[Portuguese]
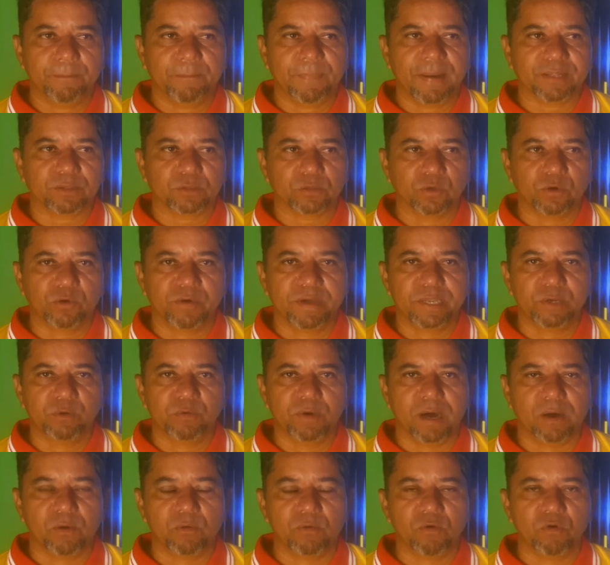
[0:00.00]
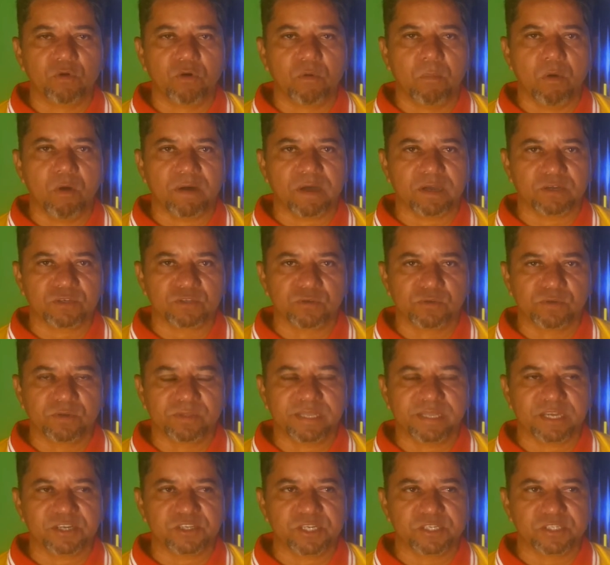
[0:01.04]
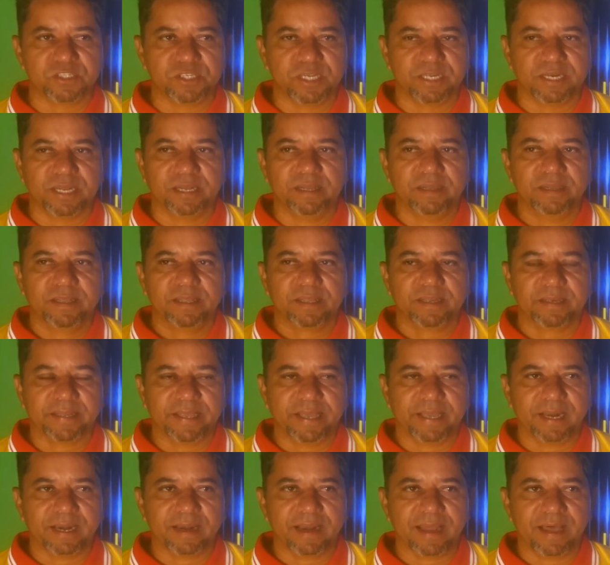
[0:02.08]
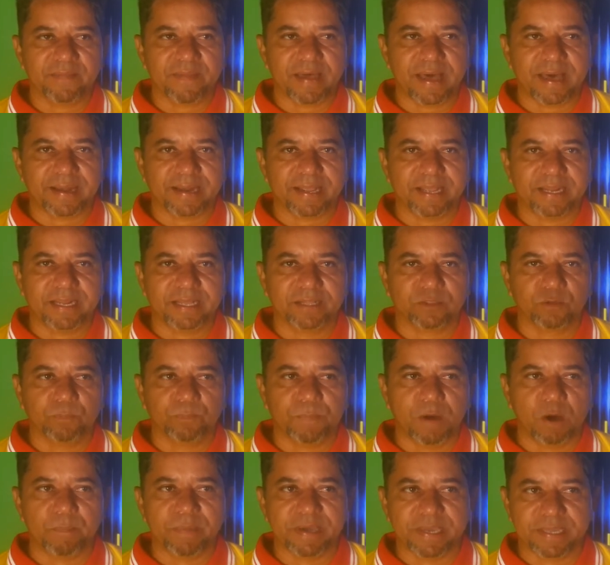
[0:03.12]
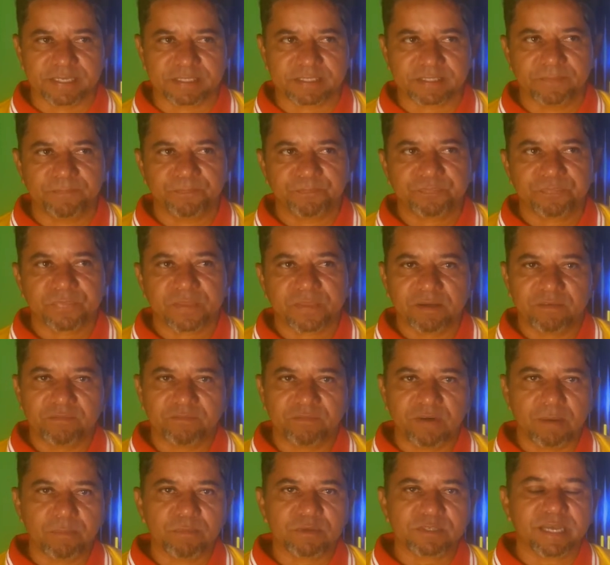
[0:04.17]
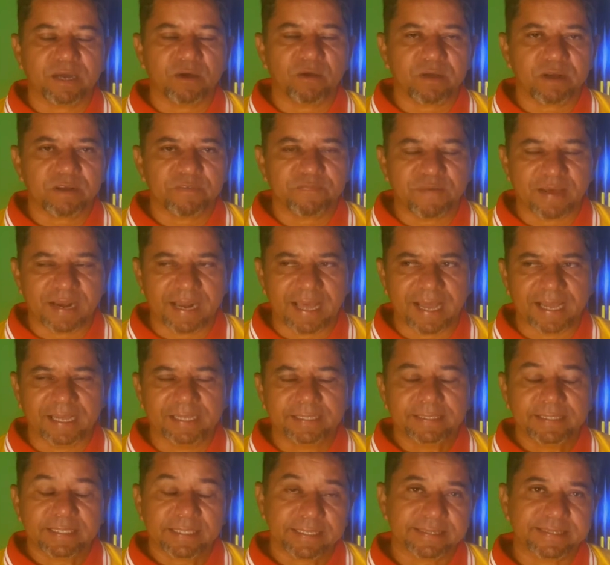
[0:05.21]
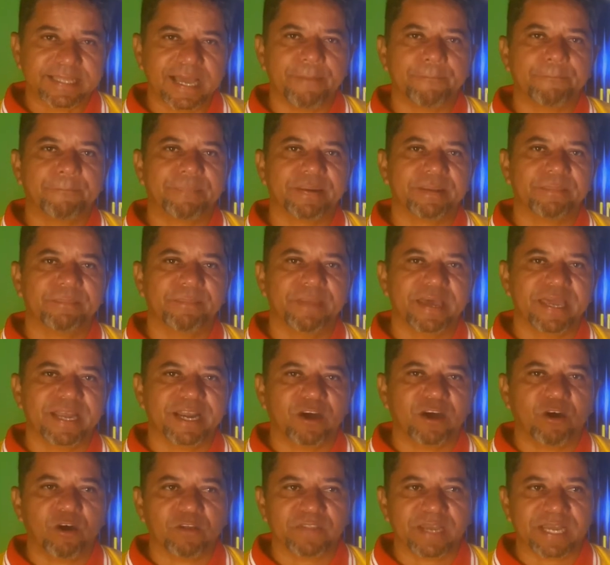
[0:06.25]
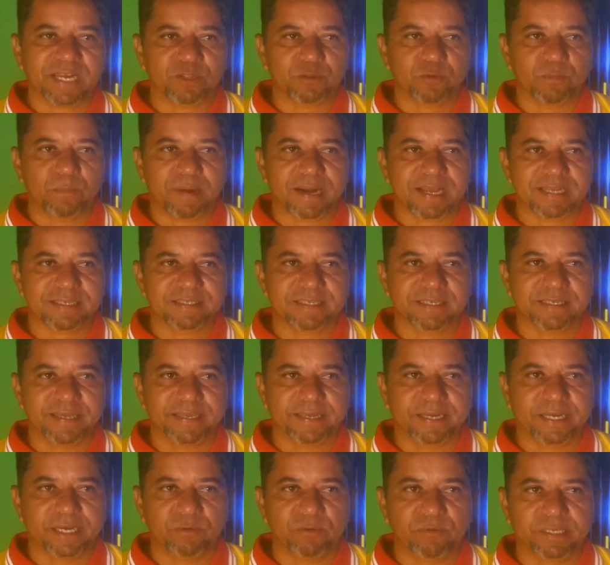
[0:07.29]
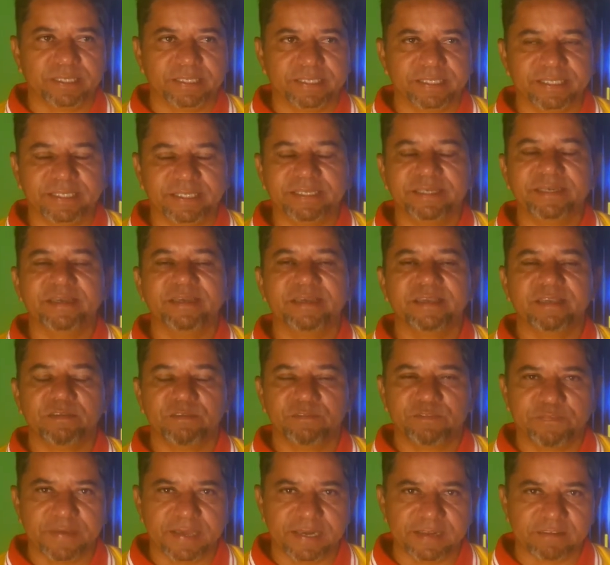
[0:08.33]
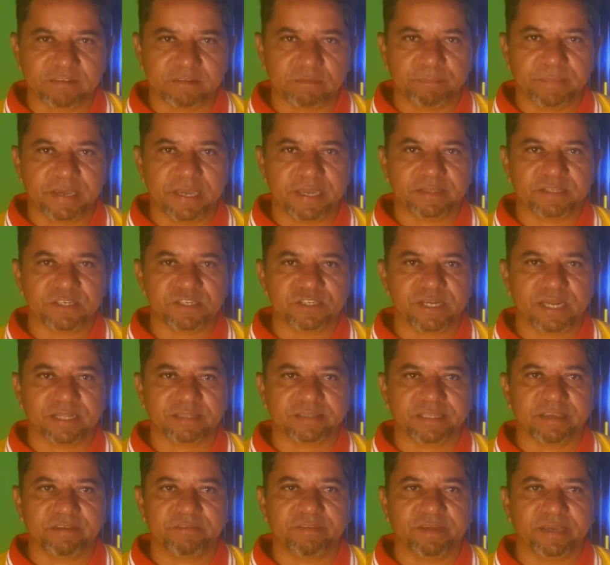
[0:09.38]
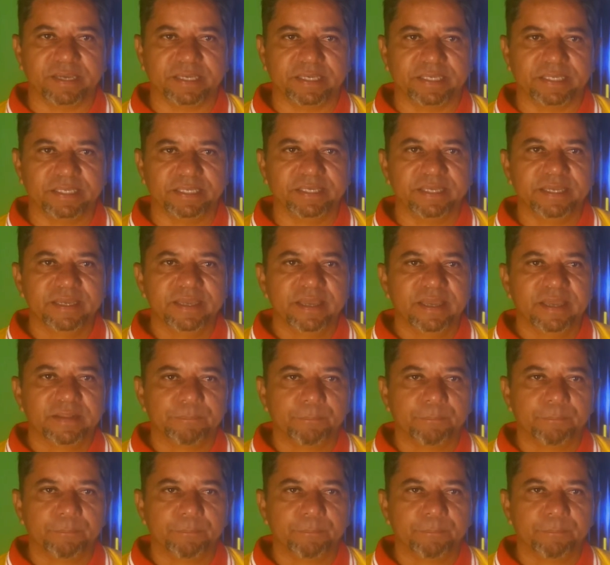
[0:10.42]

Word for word: empatou em 1 a 1 com Boca Juniors da Argentina, né, lá na Arena do Palmeiras. Vamos agora falar da primeira rodada do Brasileirão, que infelizmente já teve aí